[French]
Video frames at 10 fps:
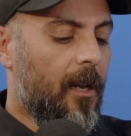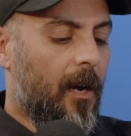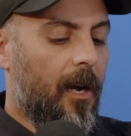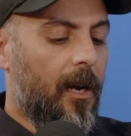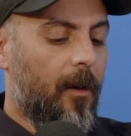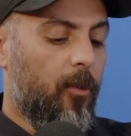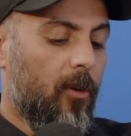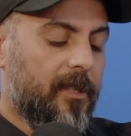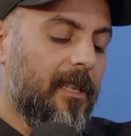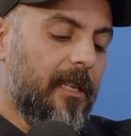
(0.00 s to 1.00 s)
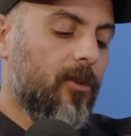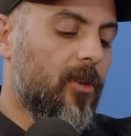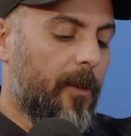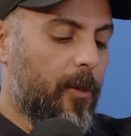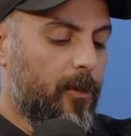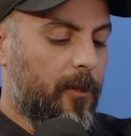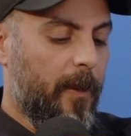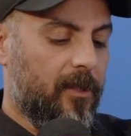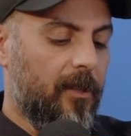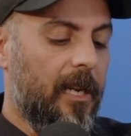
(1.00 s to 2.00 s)
Euh, bon, ça c'est un truc un peu plus
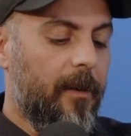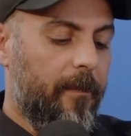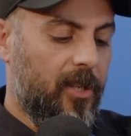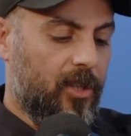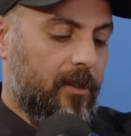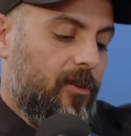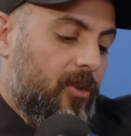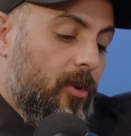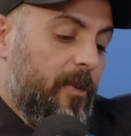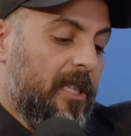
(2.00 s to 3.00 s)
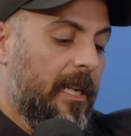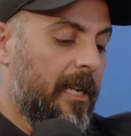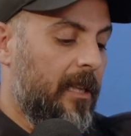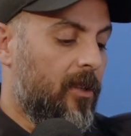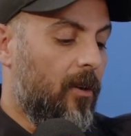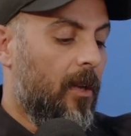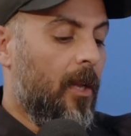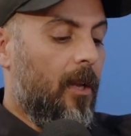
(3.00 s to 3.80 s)
personnel, mais je, suis obligé d'aller là-dedans.